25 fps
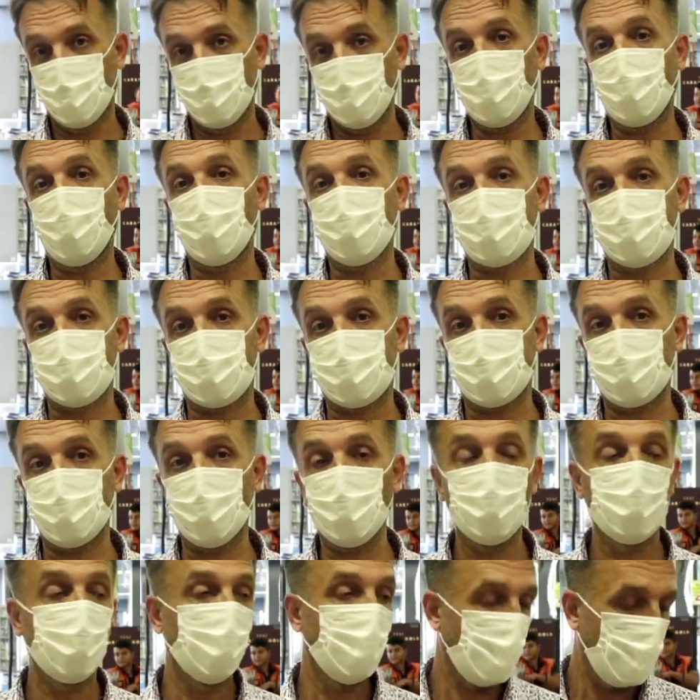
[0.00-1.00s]
Ne yazık
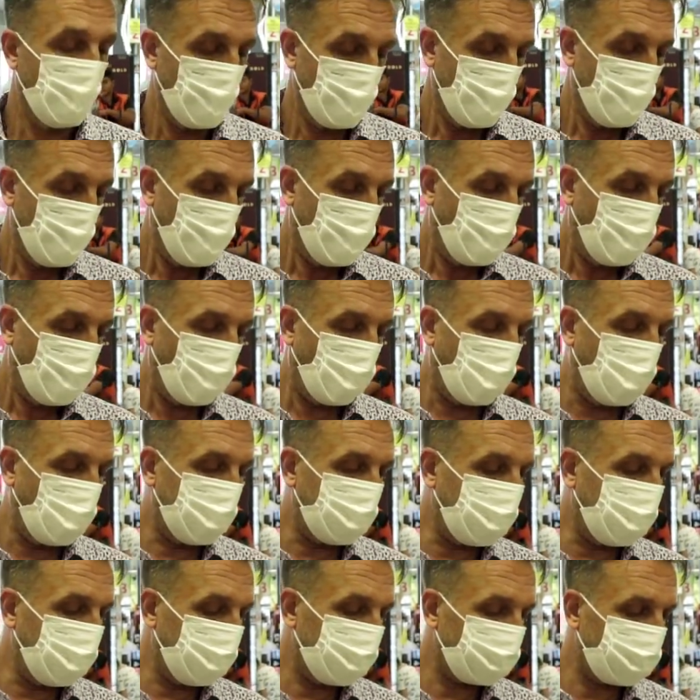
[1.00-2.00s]
ki. O
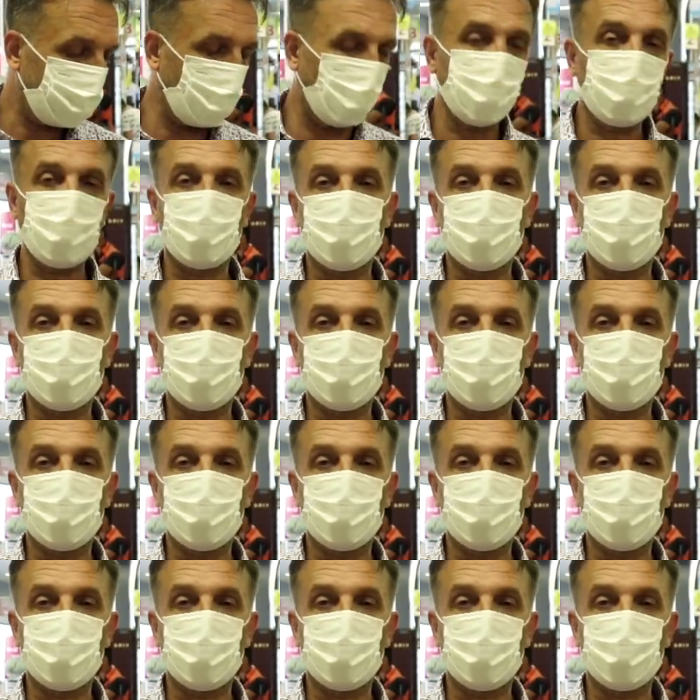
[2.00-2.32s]
halde son